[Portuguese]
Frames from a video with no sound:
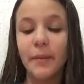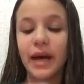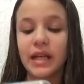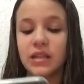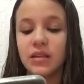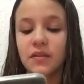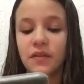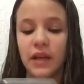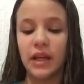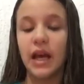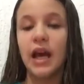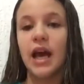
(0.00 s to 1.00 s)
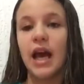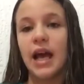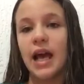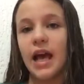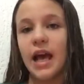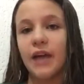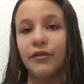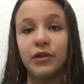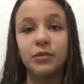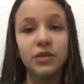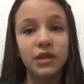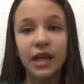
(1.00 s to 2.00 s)
Mas enfim, é, foi
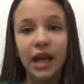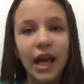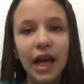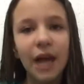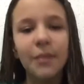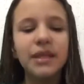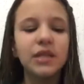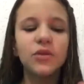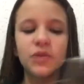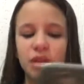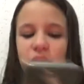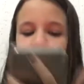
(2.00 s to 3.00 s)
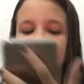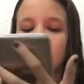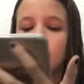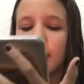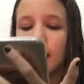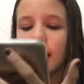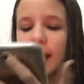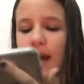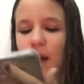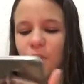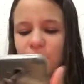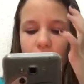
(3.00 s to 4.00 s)
muito sem querer, mas eu consegui fazer um bem
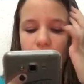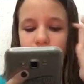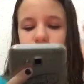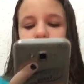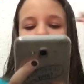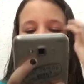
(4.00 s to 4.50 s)
legal. Aí tem